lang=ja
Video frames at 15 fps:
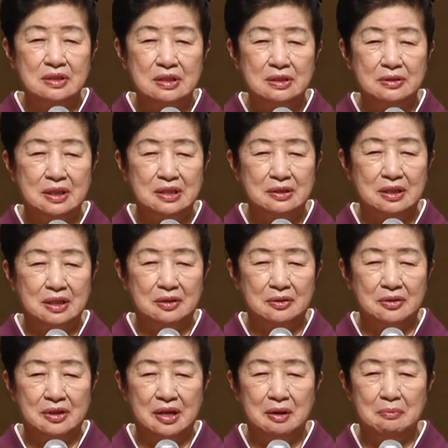それぞれの
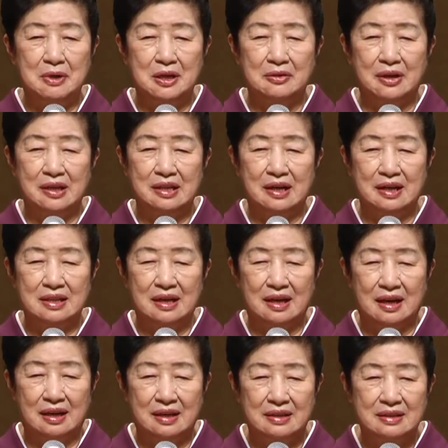連盟の方々
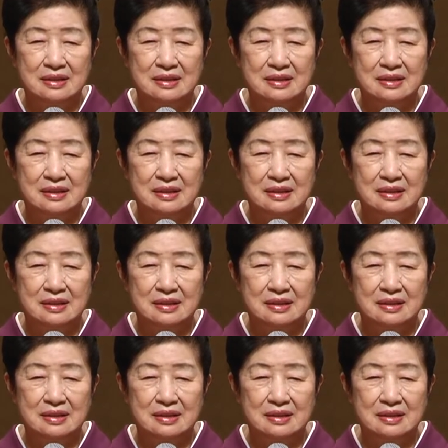が